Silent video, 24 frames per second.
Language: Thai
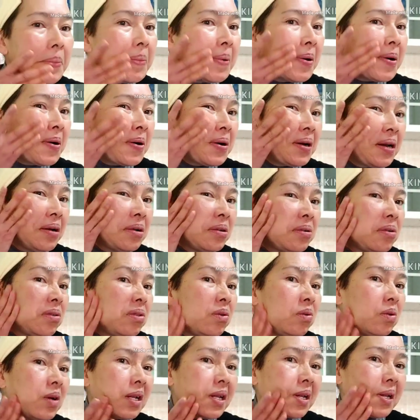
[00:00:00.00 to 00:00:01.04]
พอเราน
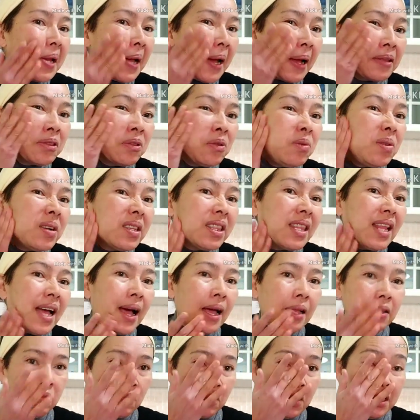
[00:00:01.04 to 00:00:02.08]
วดอยากนวดนา
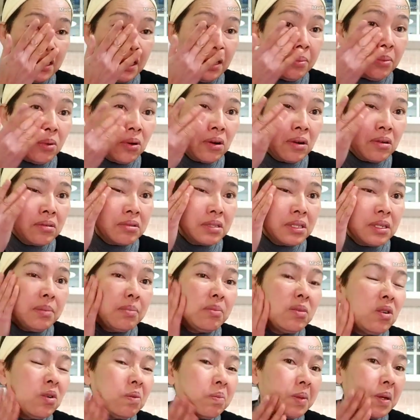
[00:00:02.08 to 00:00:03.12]
นกว่านี้พอเขาซึม
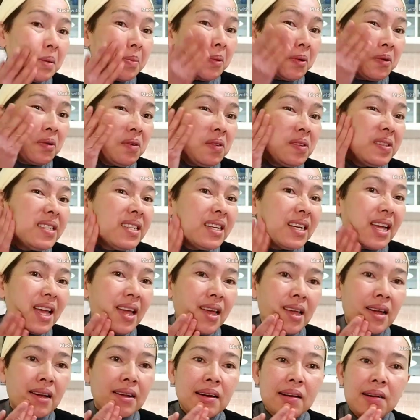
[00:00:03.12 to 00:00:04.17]
ลงไปหมดรู้สึก
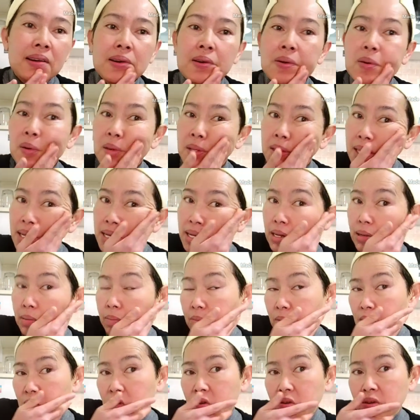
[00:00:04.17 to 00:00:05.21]
แห้งแล้วเราก็เติม
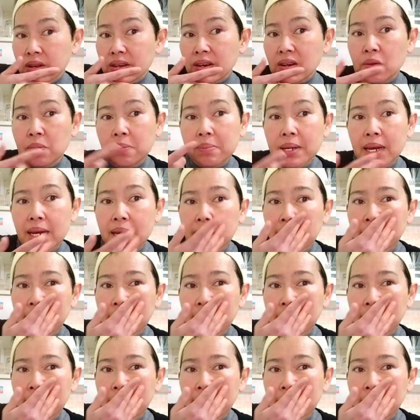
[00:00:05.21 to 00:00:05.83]
ออยลงไป